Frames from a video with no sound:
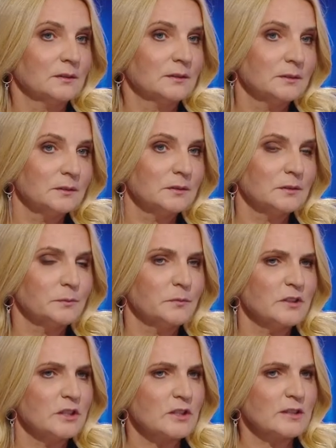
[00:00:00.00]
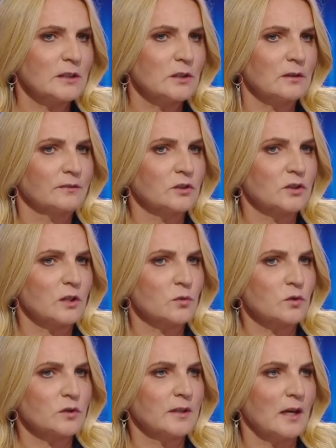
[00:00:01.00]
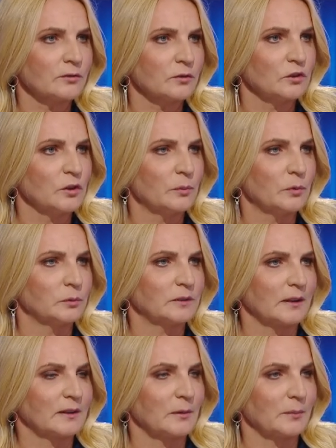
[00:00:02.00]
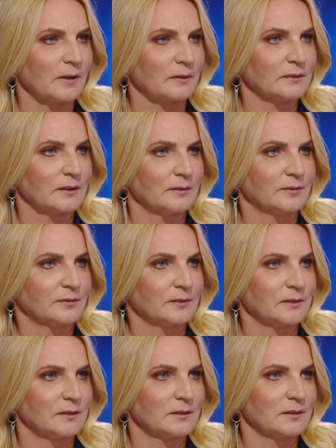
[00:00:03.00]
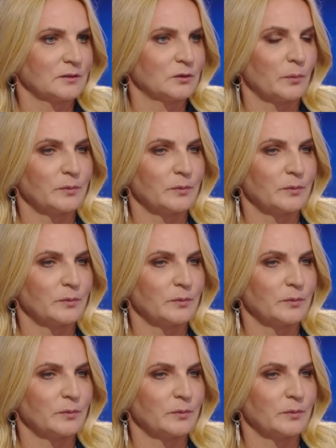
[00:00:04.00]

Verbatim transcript: E, myślę, że Stanisław Tyszka już dawno nie był tak naprawdę w, e,